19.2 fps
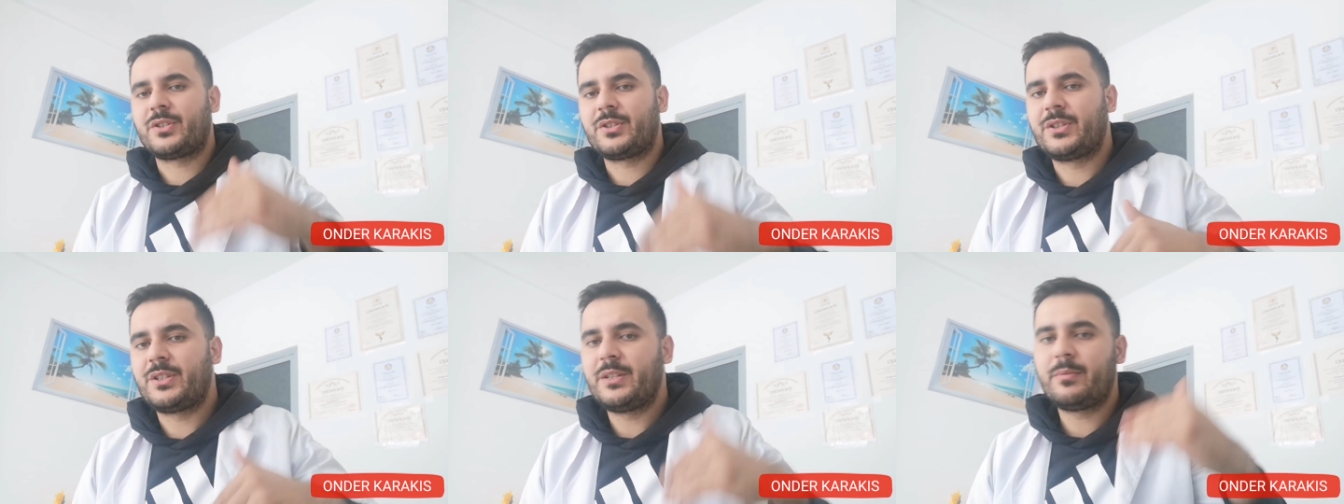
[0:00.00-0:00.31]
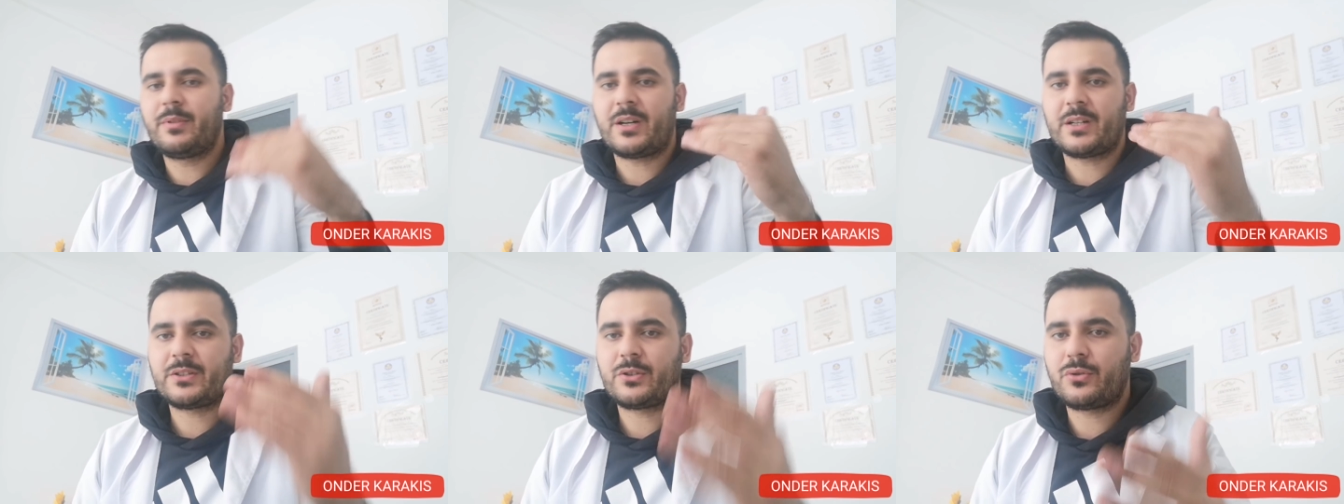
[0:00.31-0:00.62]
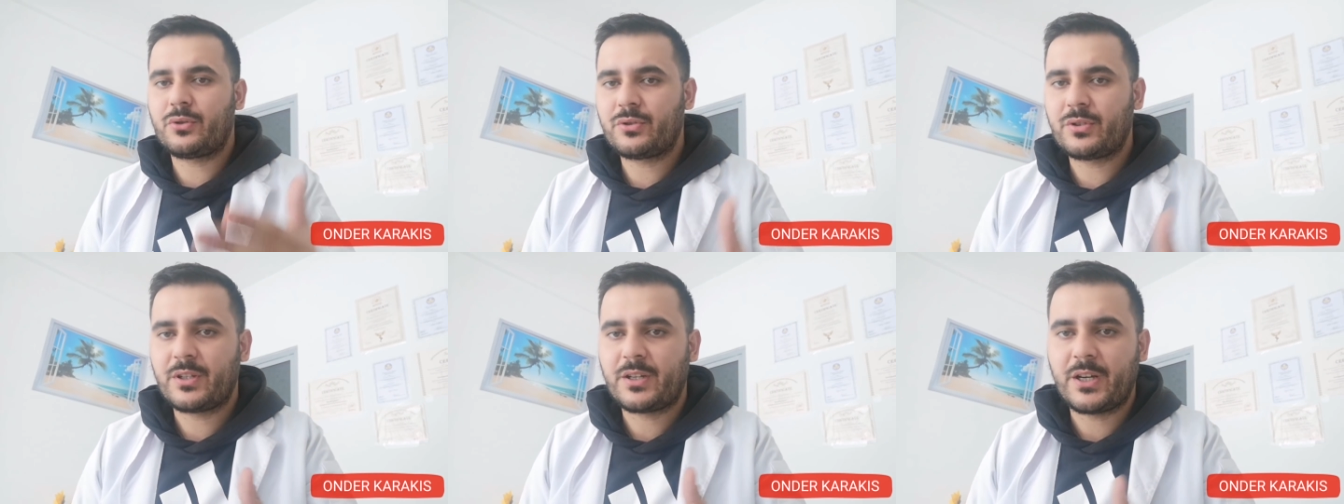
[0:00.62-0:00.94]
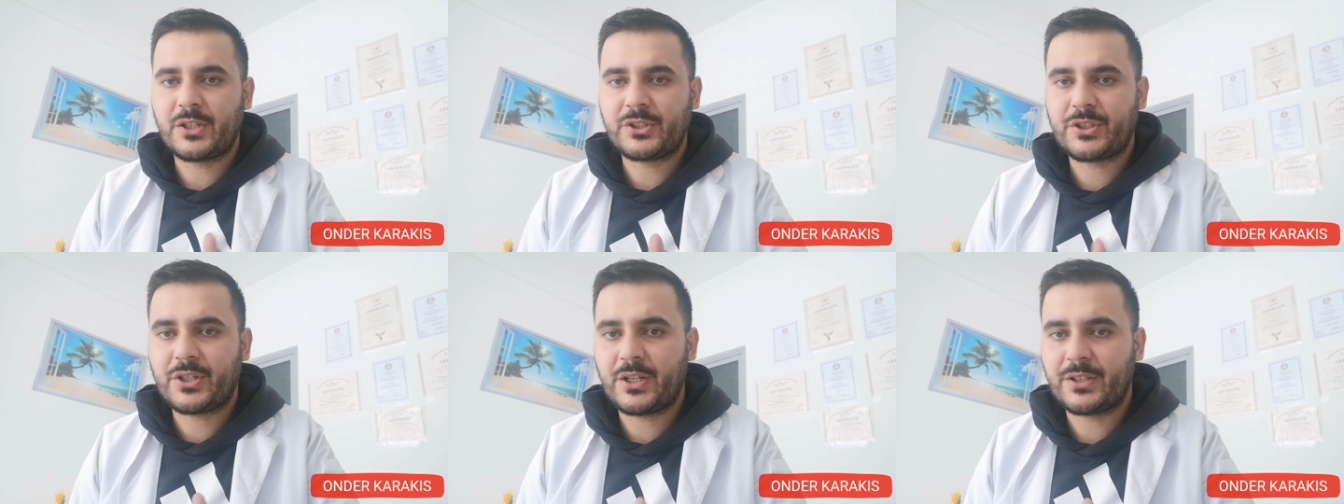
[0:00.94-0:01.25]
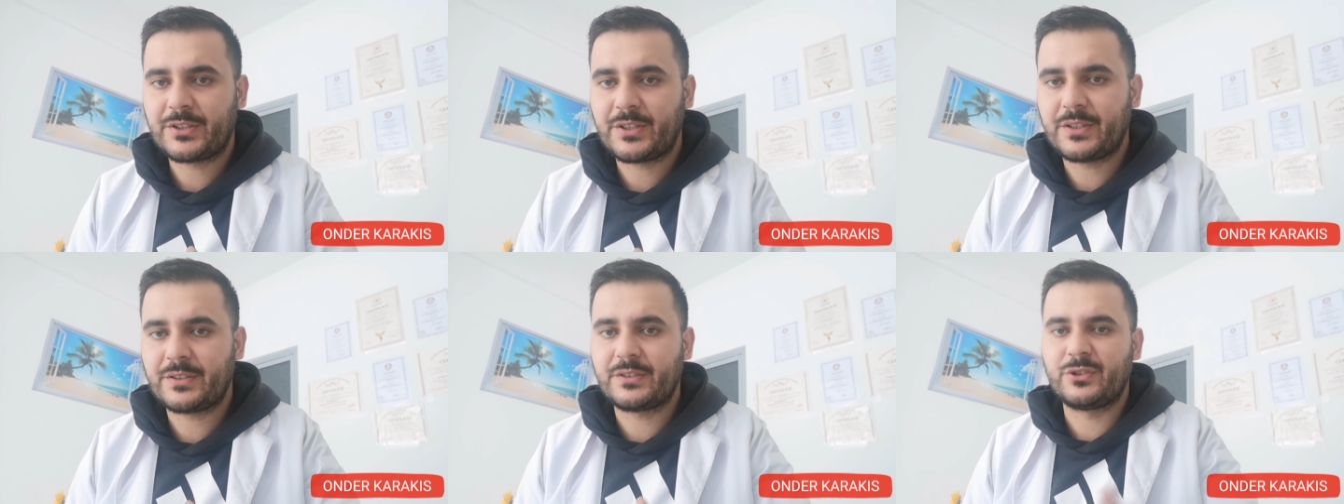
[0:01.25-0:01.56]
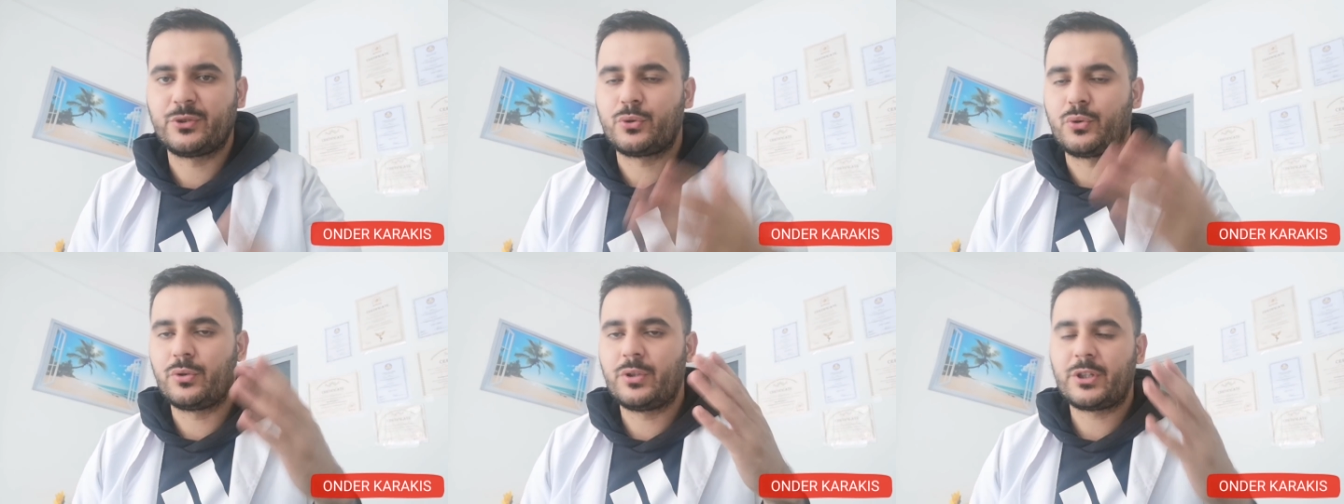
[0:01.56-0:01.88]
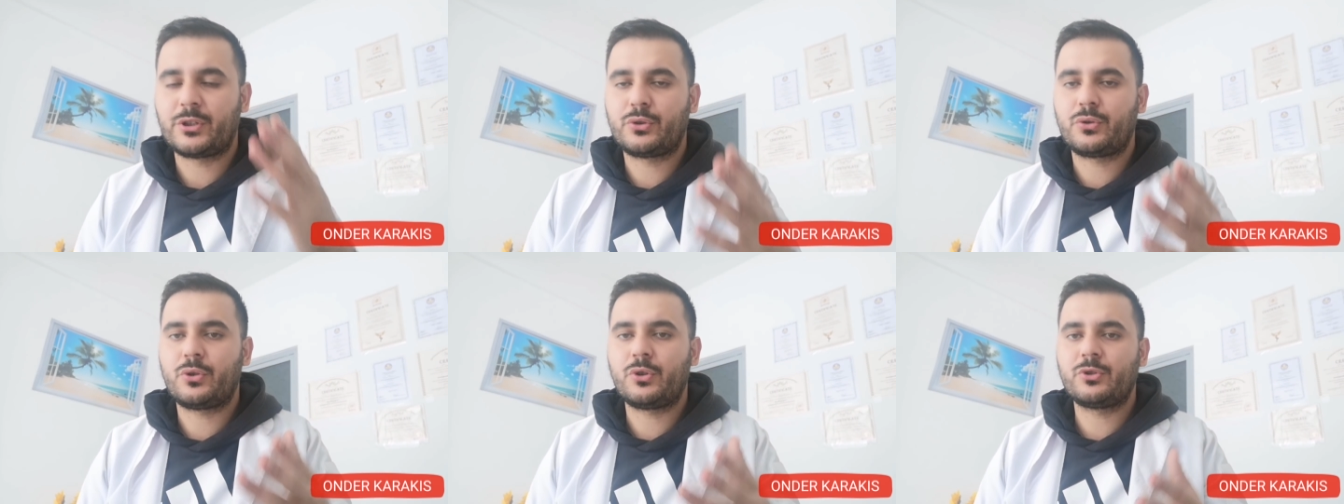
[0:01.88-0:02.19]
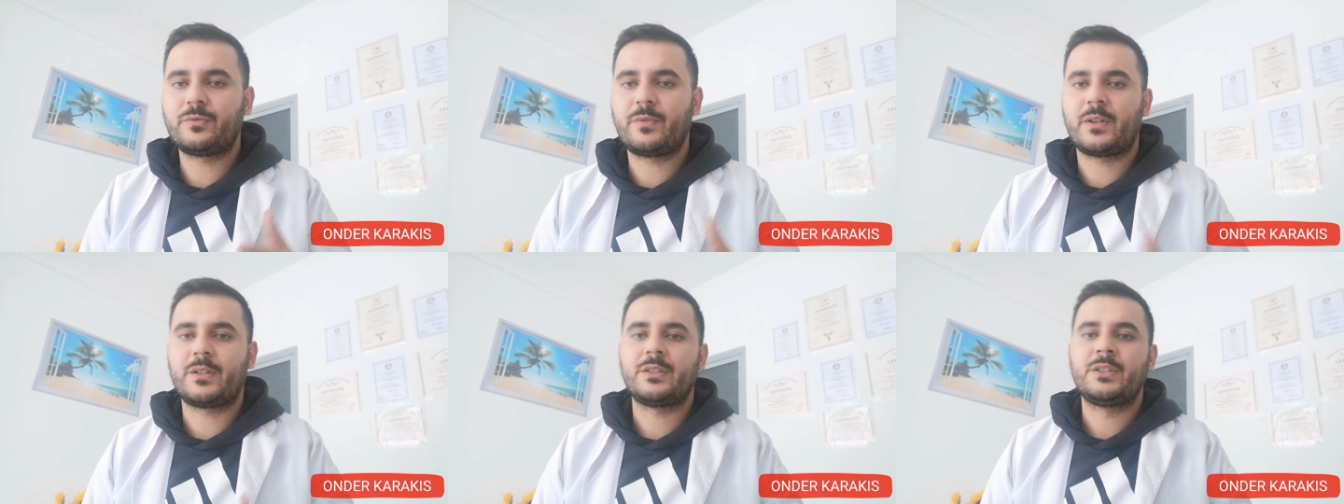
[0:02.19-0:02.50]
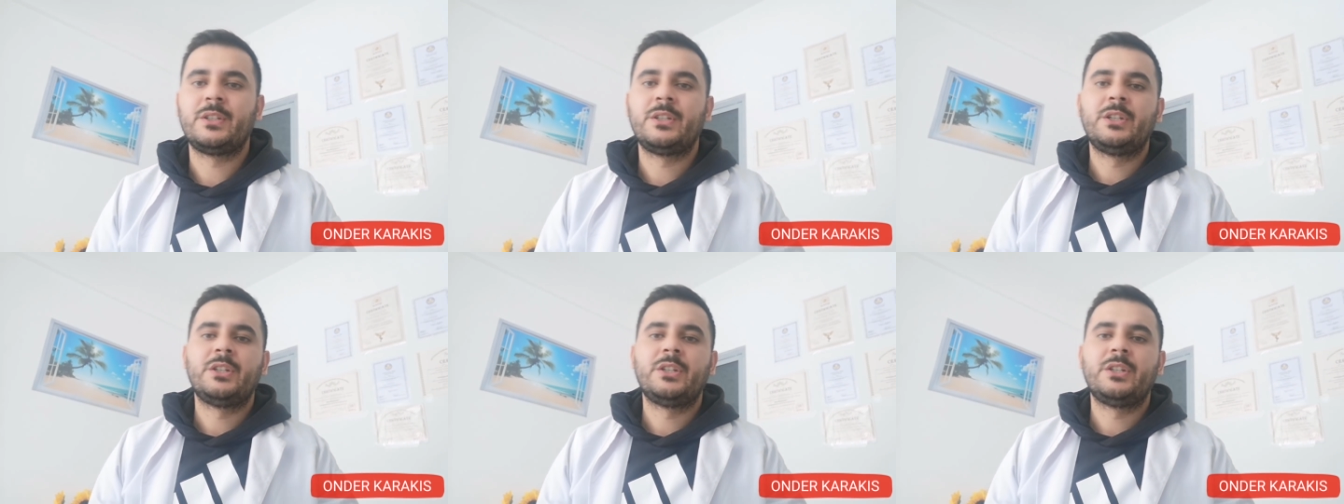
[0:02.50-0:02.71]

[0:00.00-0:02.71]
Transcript: Ciddi bir artrozla karşı karşıyasınız. Gonartroz var.